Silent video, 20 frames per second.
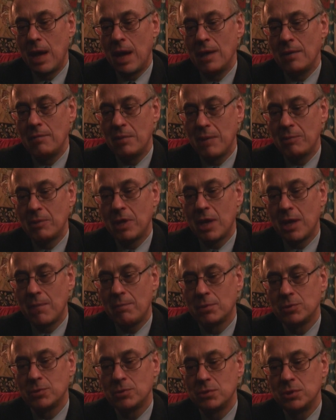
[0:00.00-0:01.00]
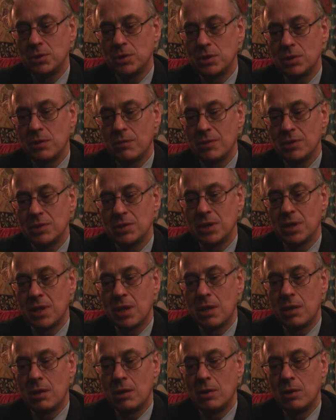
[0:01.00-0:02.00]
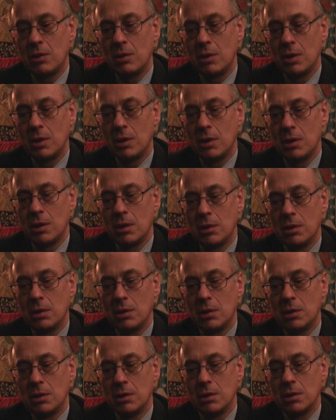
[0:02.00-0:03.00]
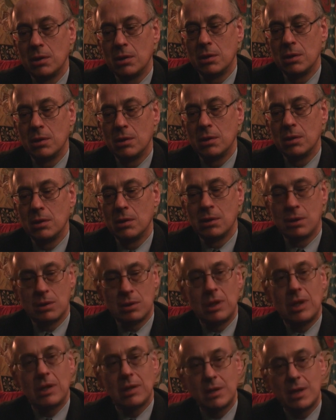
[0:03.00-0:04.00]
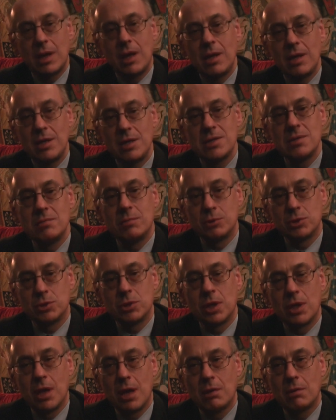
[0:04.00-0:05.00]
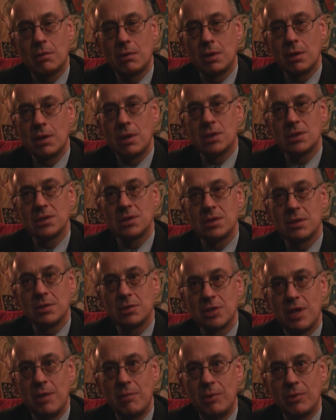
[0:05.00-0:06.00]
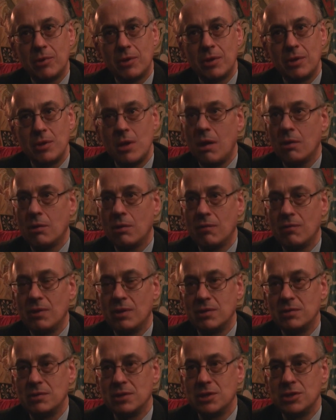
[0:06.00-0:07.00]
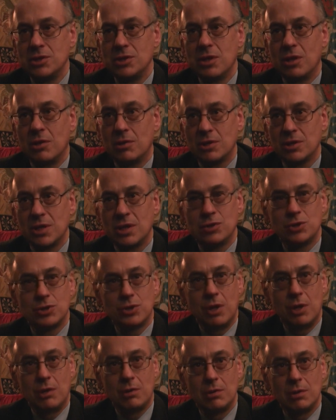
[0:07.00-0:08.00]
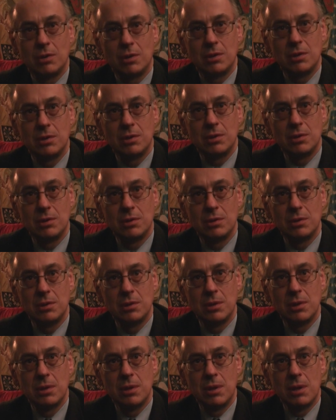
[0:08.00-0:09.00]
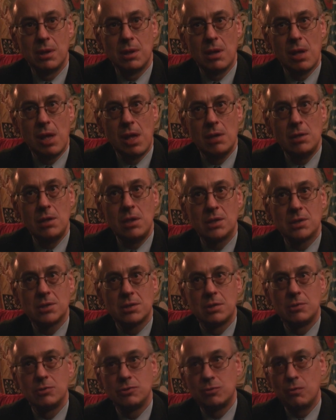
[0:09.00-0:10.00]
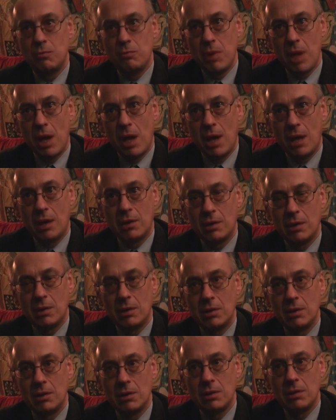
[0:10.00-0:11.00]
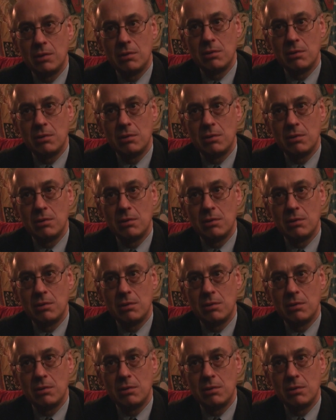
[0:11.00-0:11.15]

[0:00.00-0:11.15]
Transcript: ale miałem takie poczucie, no właśnie takiego no, tra tragizmu, człowieka, który jest osamotniony, w jakimś sensie osaczony, niezrozumiany.